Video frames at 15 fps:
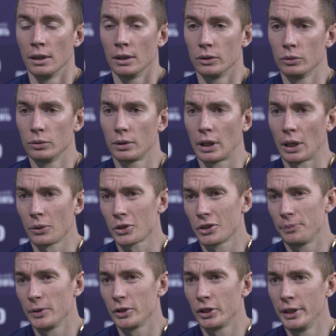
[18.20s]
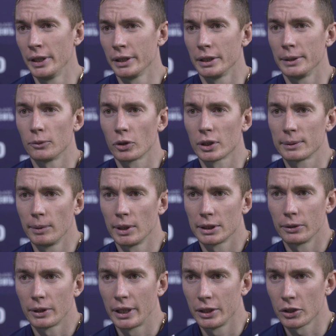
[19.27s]
Ну, хорошее впечатление. Немного
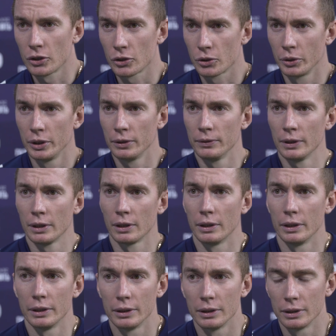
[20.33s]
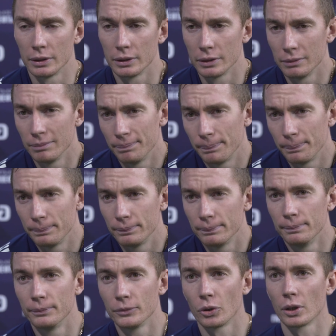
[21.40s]
смазало, конечно, что не выиграли.
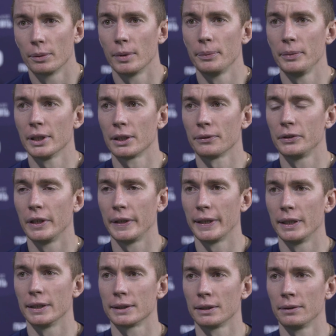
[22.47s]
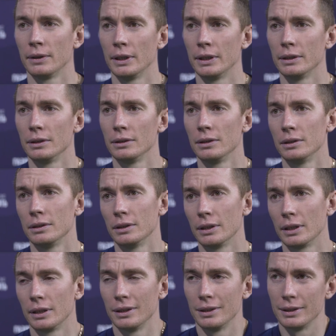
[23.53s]
Много моментов не реализовали.
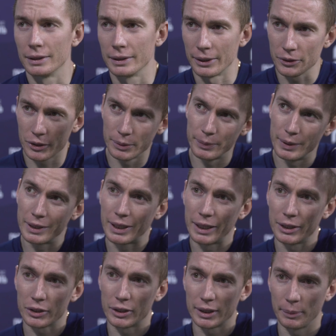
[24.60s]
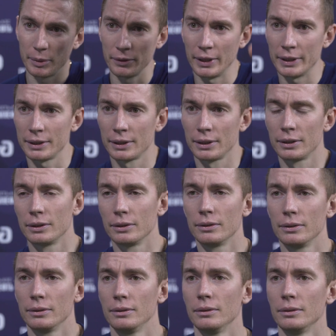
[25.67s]
Э, должны были, конечно, забивать.
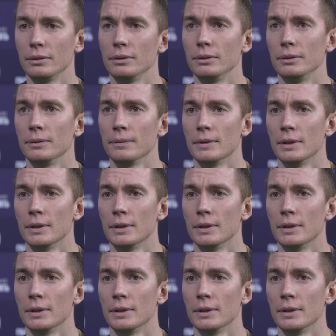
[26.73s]
Ну,